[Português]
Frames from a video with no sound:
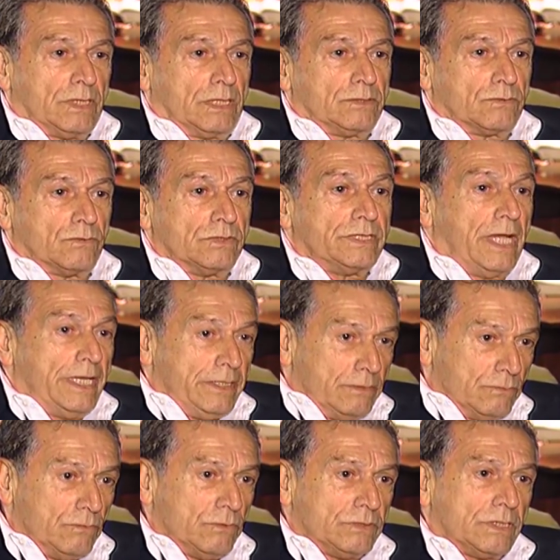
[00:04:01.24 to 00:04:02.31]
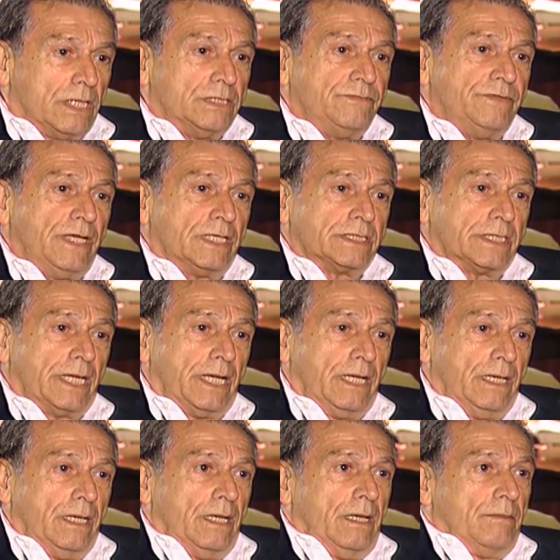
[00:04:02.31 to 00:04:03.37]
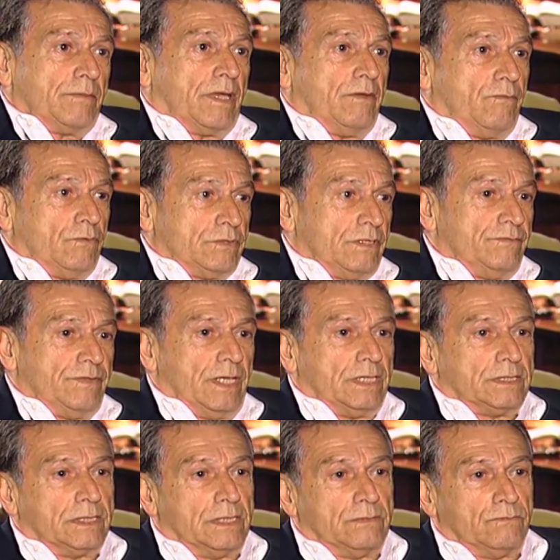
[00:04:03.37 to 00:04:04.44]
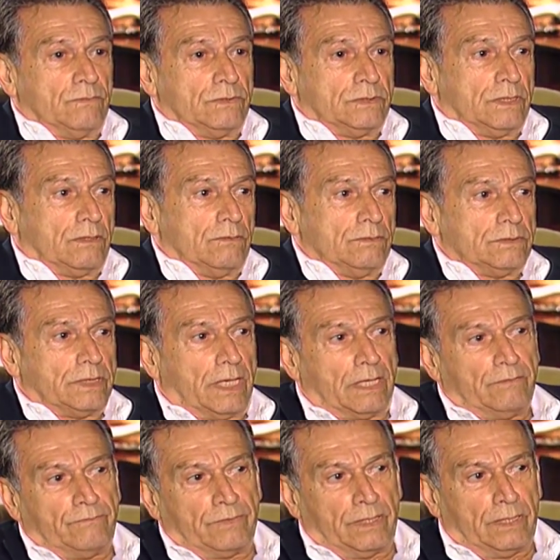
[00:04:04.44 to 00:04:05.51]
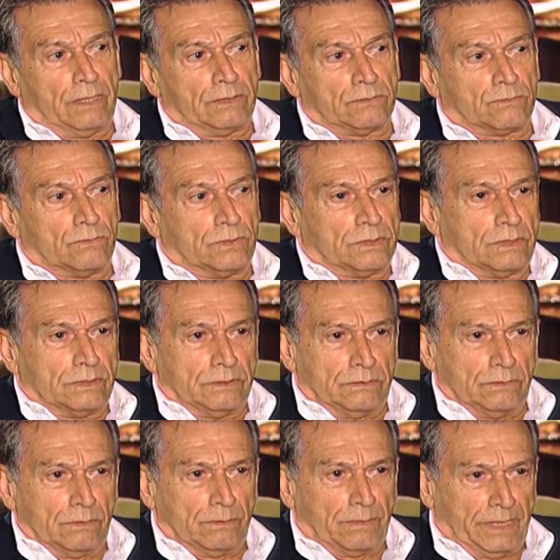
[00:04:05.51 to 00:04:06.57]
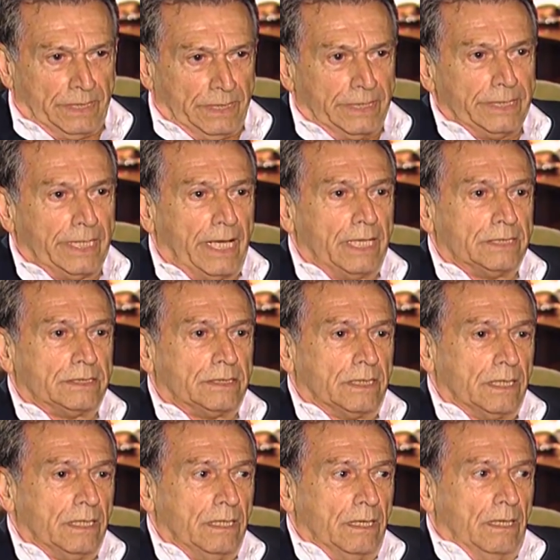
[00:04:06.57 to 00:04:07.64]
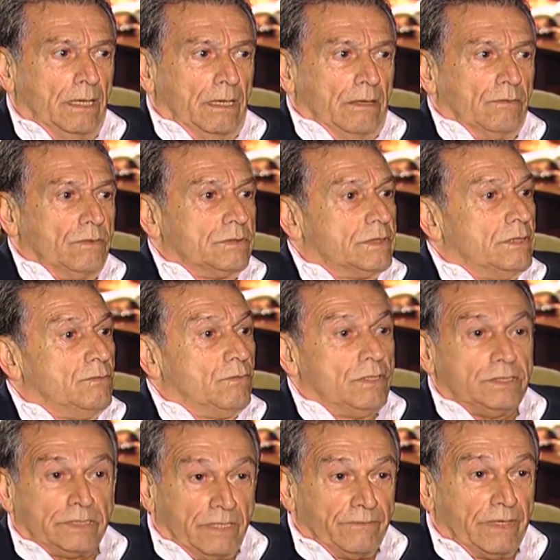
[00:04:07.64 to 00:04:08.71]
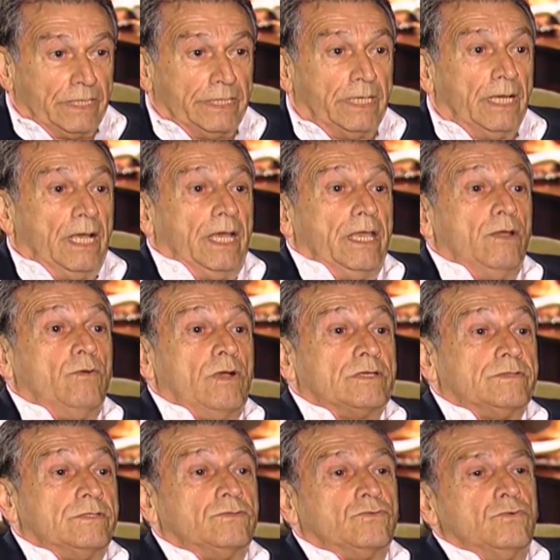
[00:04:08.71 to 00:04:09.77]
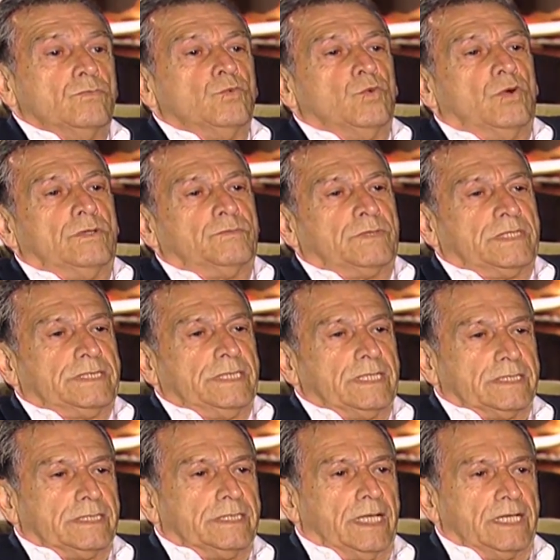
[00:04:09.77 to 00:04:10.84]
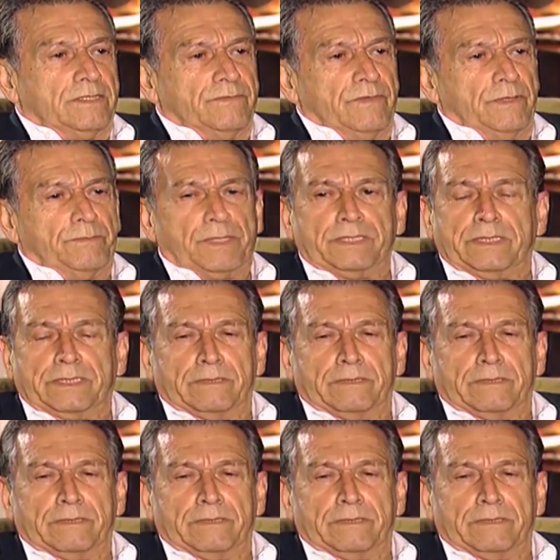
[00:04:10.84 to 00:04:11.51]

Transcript: nas coisas. Daí eu gostar de viajar. Porque você viajando, você consegue ver as coisas de uma maneira inédita, né? Você nunca esteve ali. Eu, às vezes, tomo um ônibus assim na cidade, venho para